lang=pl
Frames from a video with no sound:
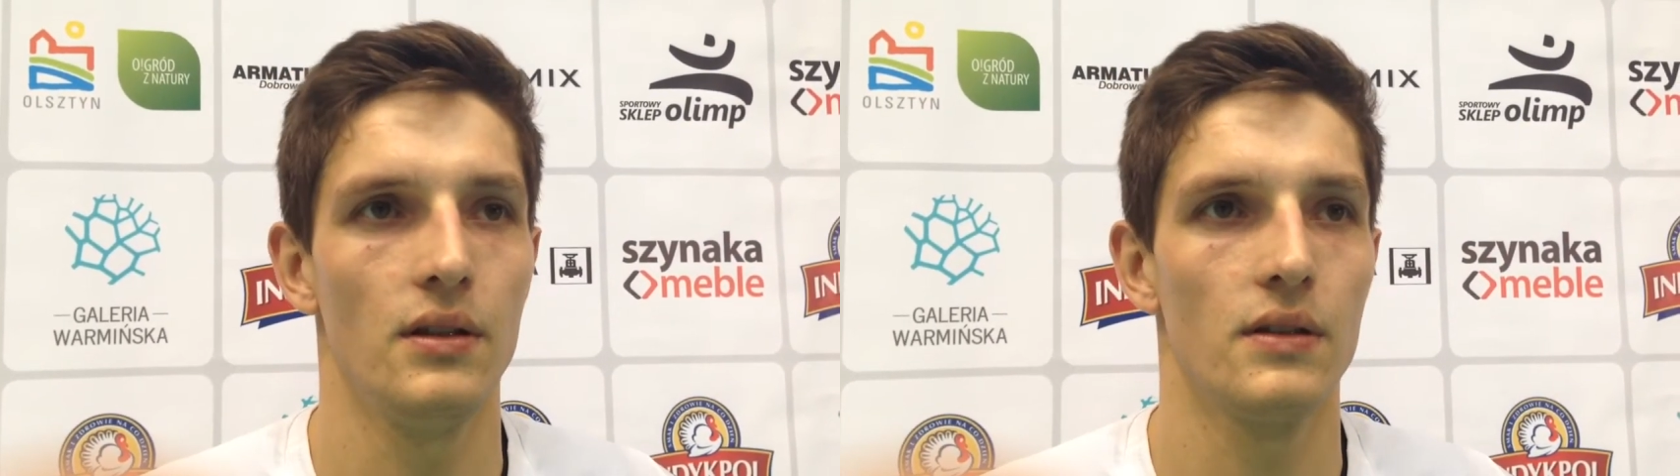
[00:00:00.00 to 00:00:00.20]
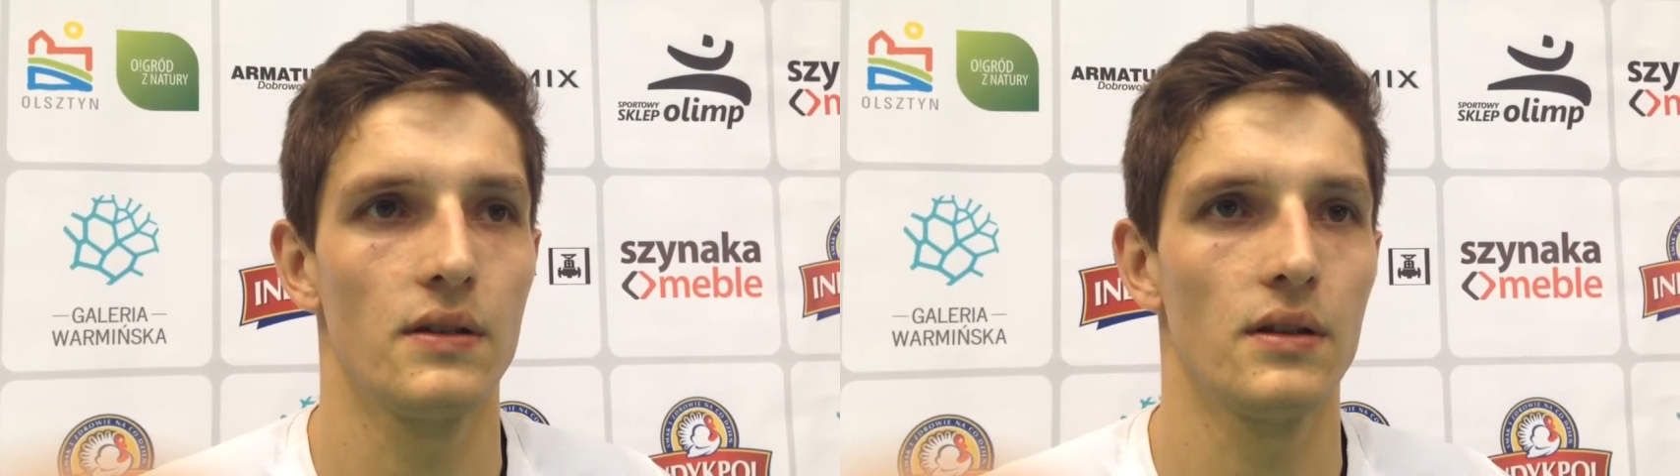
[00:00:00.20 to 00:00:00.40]
i
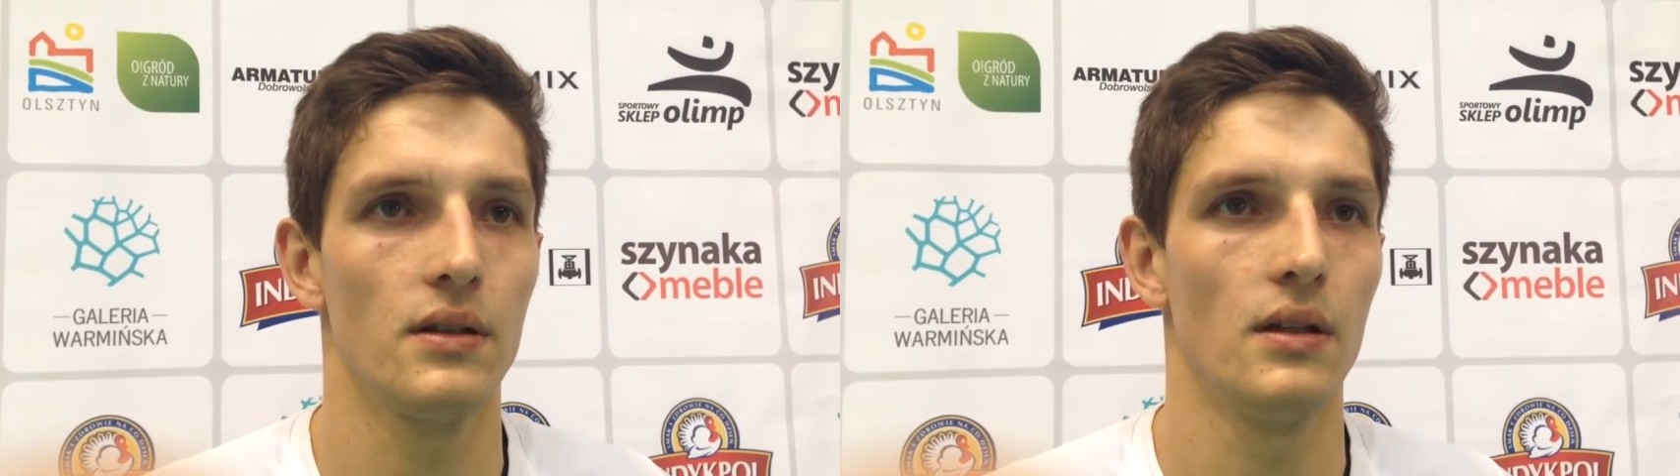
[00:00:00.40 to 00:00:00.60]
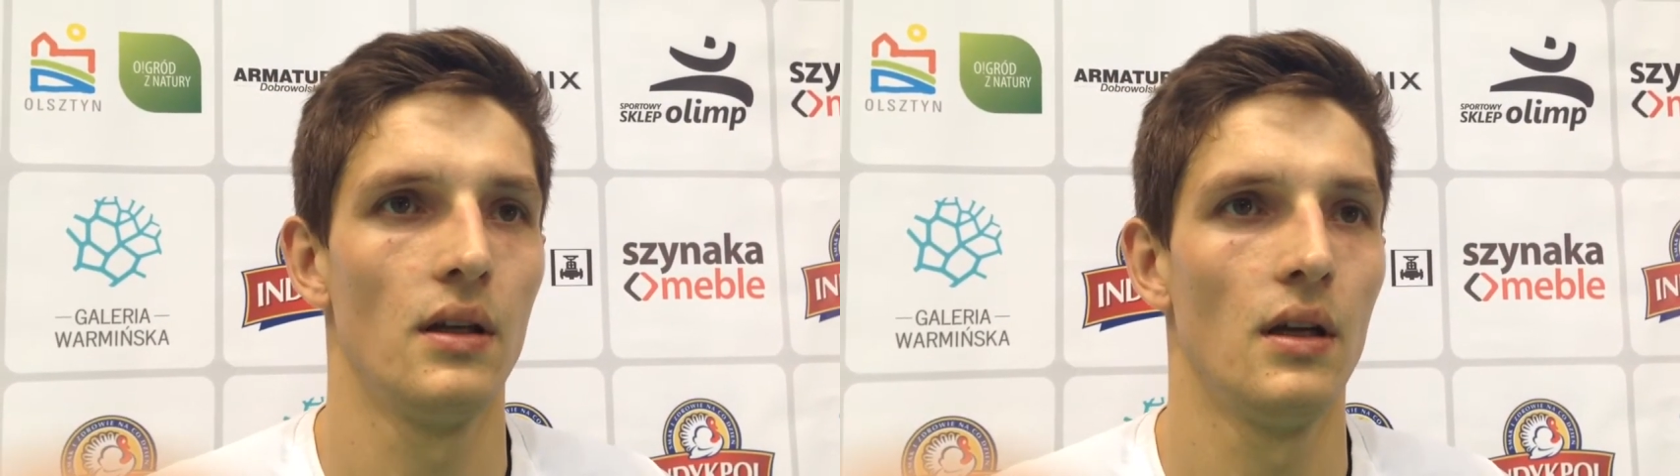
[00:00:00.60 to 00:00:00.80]

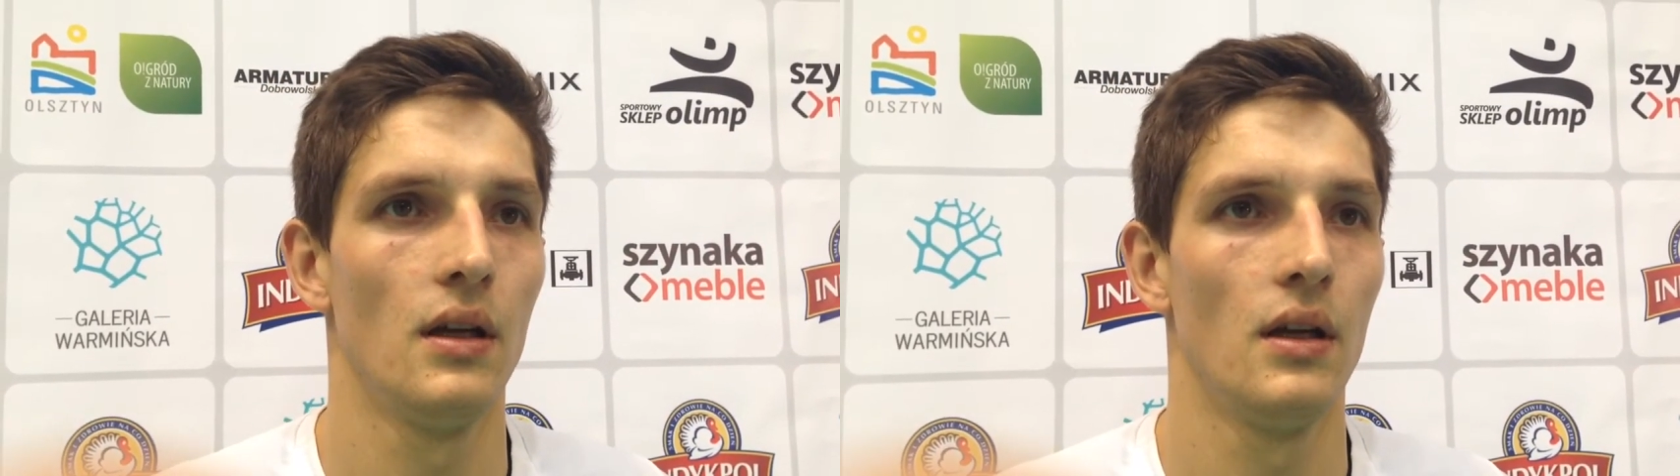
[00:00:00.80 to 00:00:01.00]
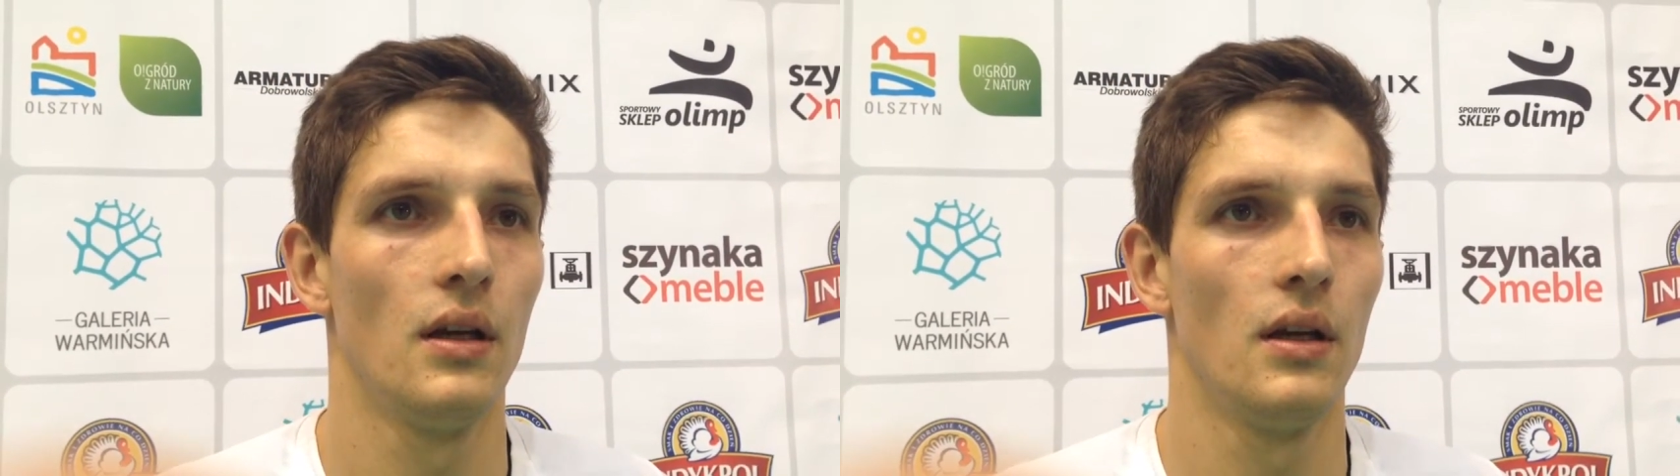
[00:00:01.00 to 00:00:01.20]
niestety
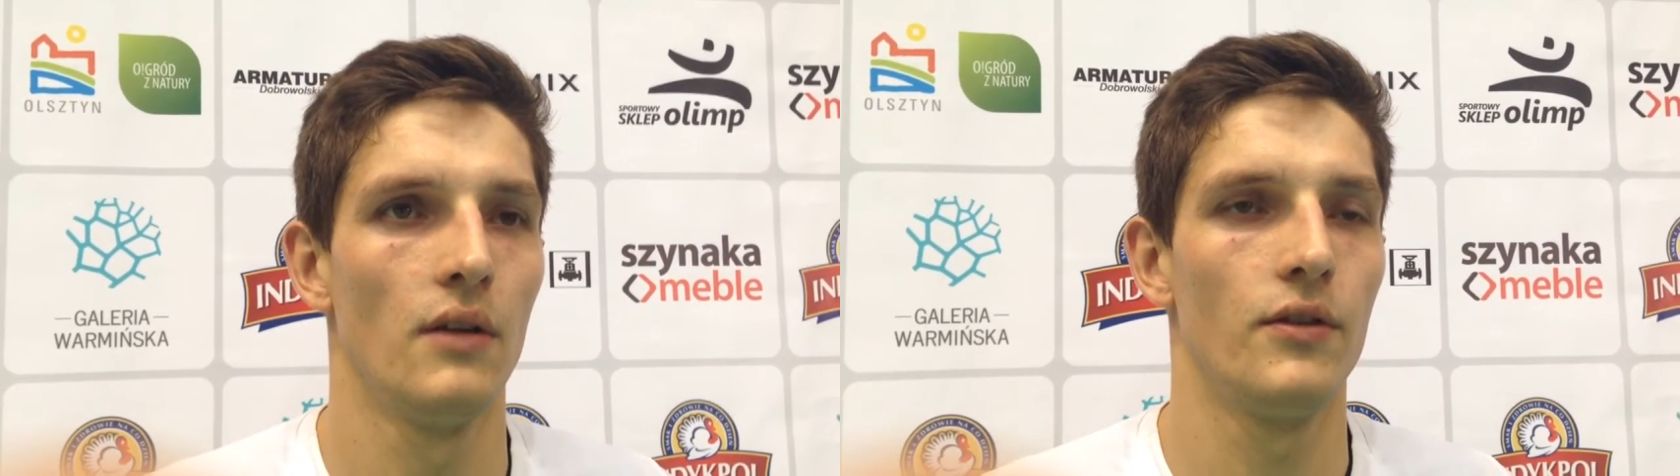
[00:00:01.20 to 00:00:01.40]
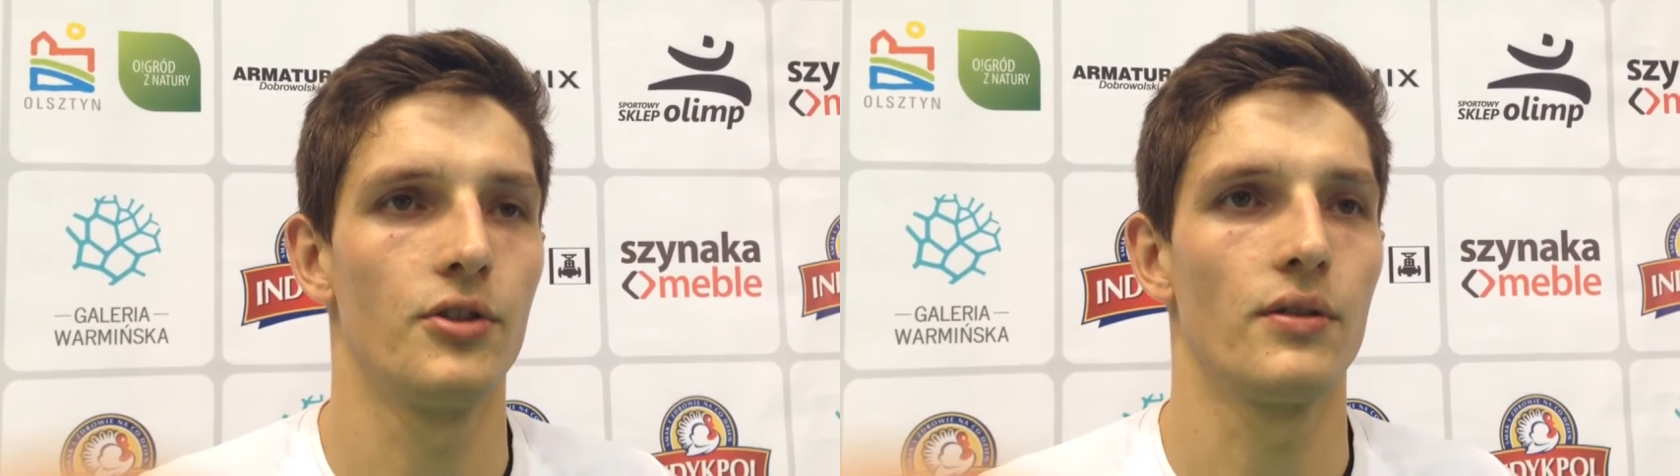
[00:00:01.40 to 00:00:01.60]

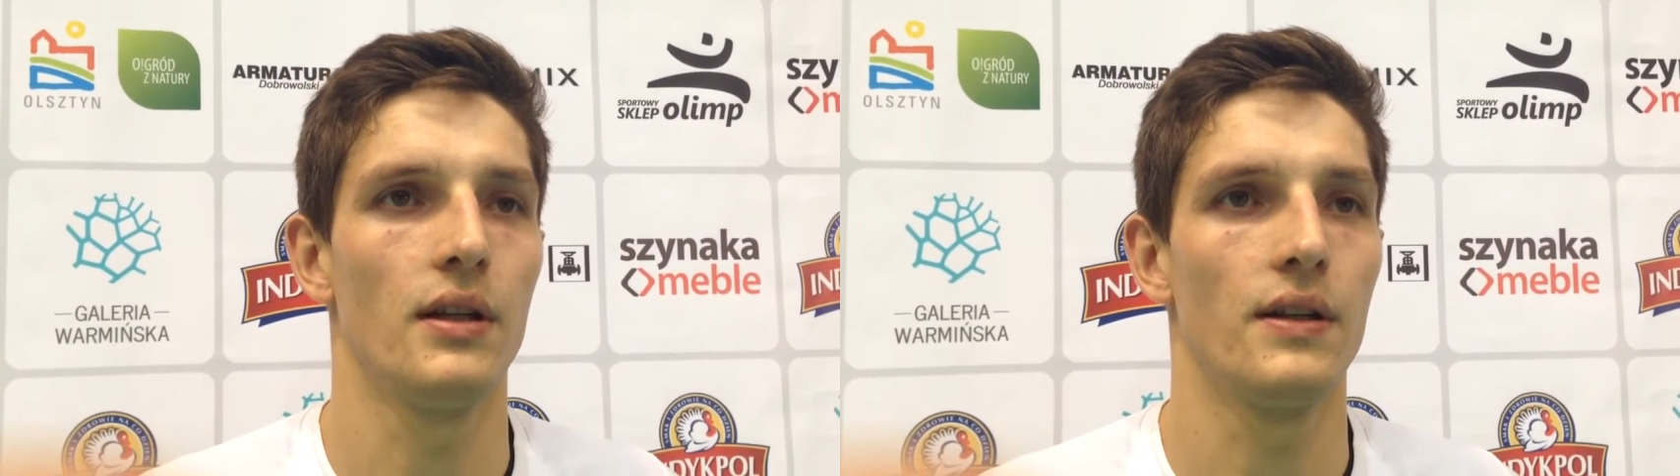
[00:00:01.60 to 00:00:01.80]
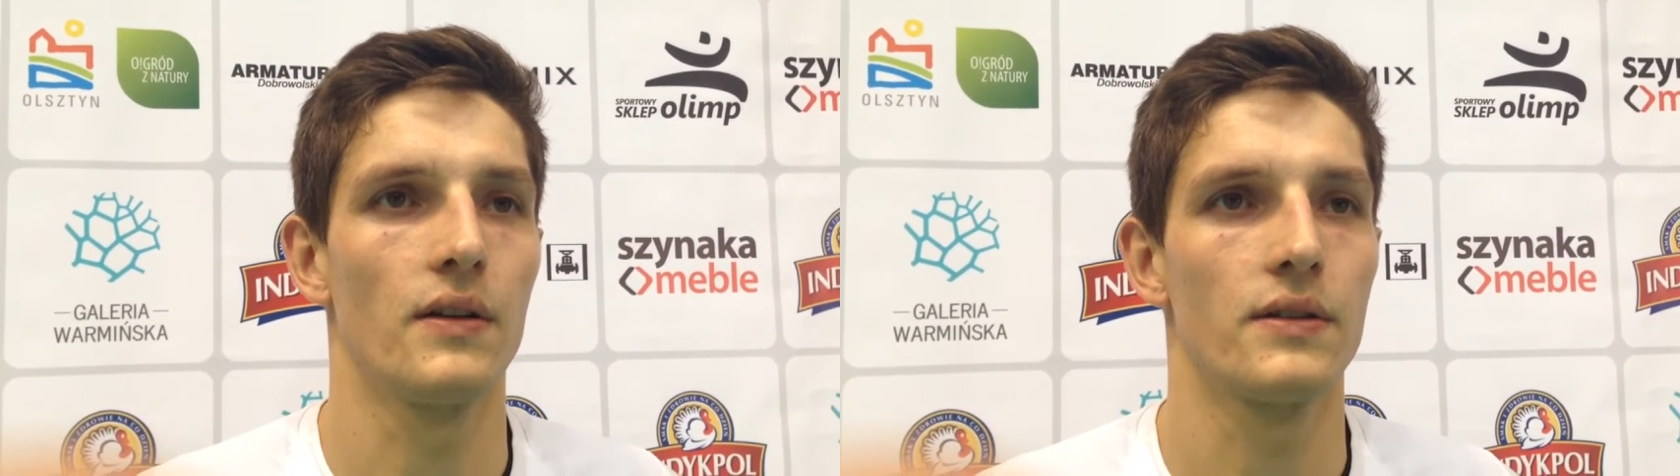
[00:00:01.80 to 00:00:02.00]
wyciągnęli
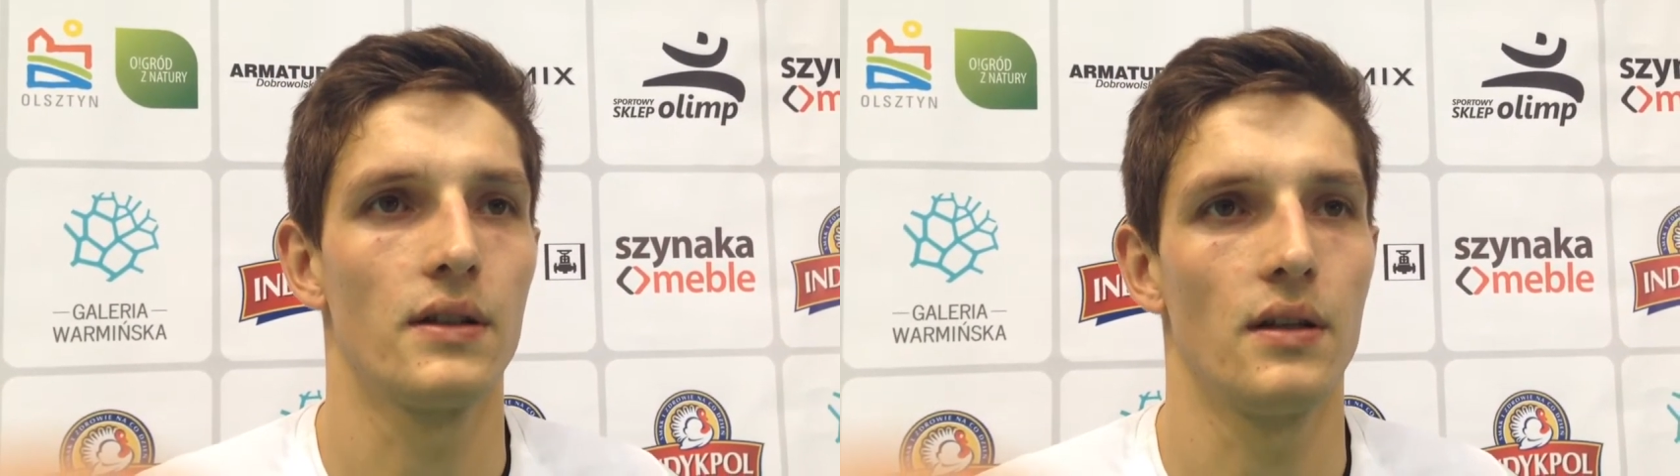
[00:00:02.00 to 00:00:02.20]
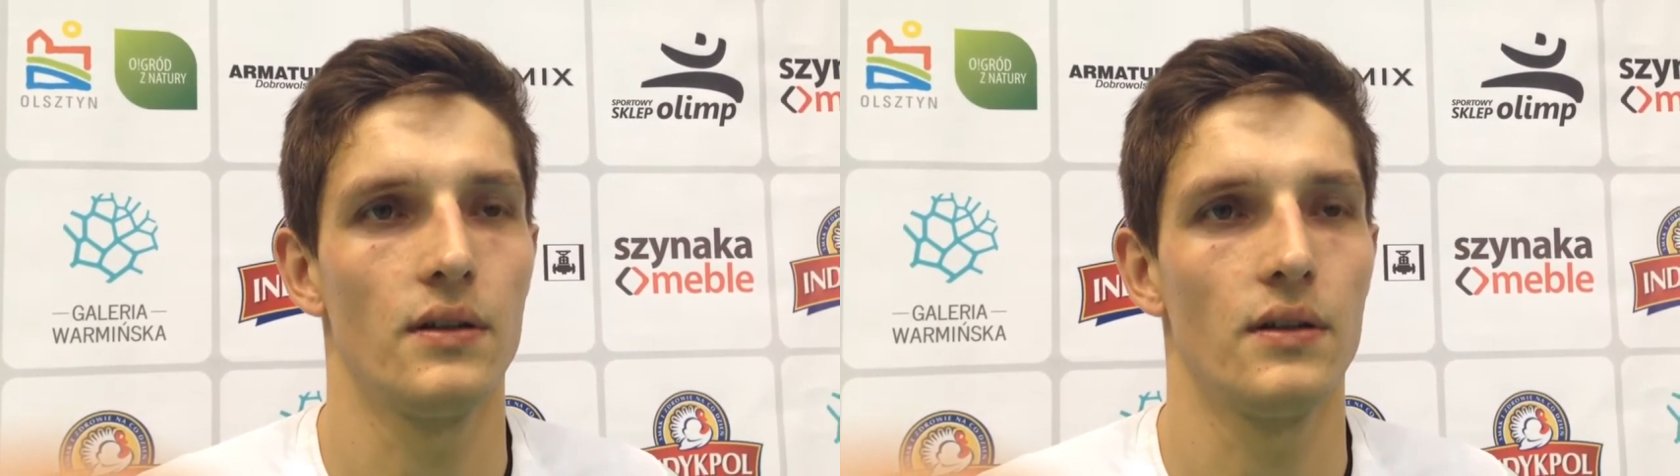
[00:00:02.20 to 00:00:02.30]
tego seta.